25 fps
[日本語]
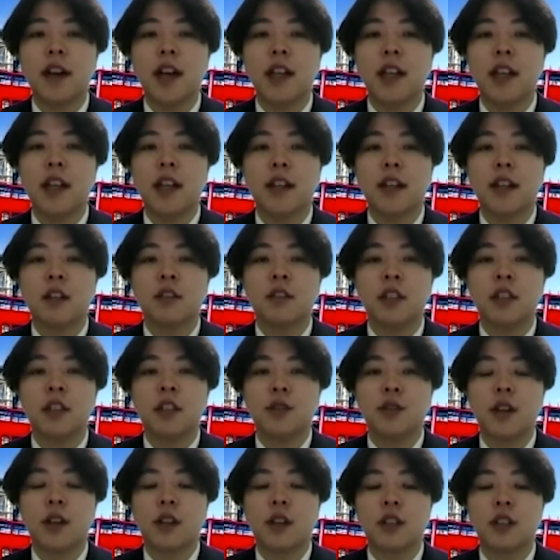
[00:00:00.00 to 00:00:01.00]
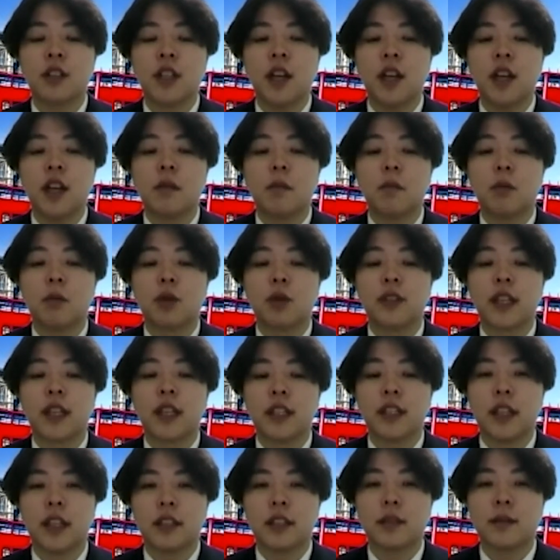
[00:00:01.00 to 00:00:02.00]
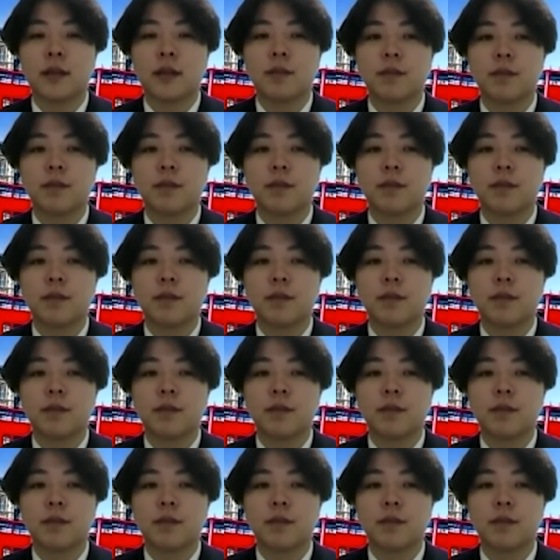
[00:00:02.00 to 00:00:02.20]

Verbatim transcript: 大学に入学した目的です。